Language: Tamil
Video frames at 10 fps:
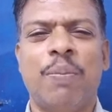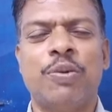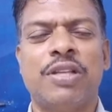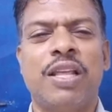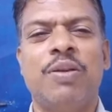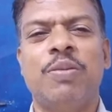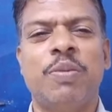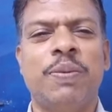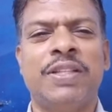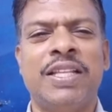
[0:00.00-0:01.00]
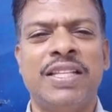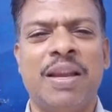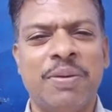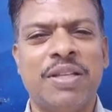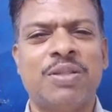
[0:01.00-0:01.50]
அப்போ சில இருபது
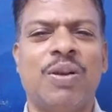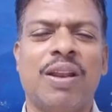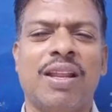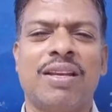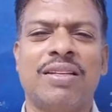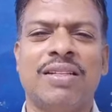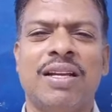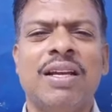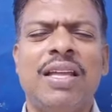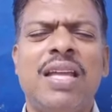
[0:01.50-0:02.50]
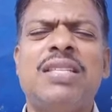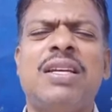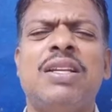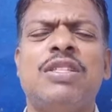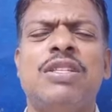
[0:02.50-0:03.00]
முப்பத்தைந்துல அப்படிதான் சொல்றார்
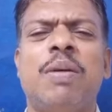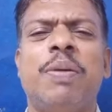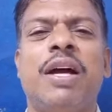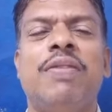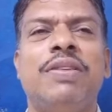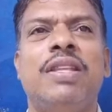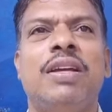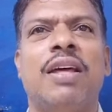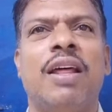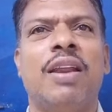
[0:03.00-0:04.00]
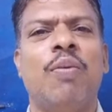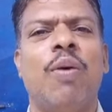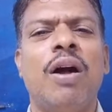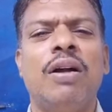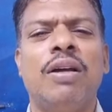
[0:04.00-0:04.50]
இயேசு கிறிஸ்து நமக்கு அறிவித்திருக்கிறாரே
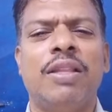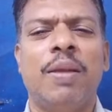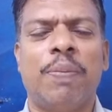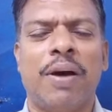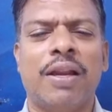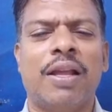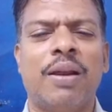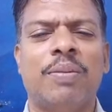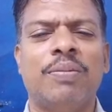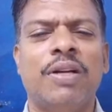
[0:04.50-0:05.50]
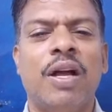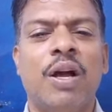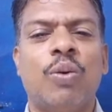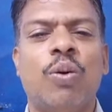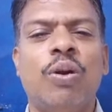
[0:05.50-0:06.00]
வாங்குகிறதை பார்க்கிலும்
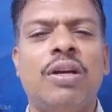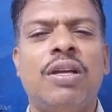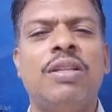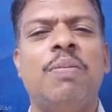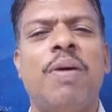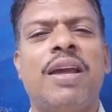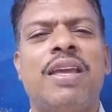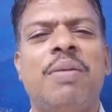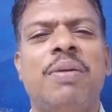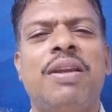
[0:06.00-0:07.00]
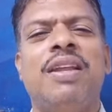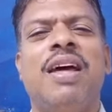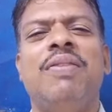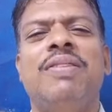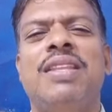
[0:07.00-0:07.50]
கொடுக்கிறது பாக்கியம் என்று
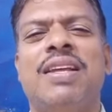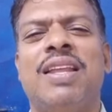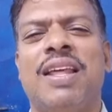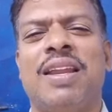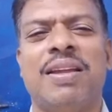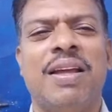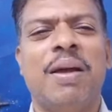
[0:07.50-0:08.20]
அறிவித்திருக்கிறார்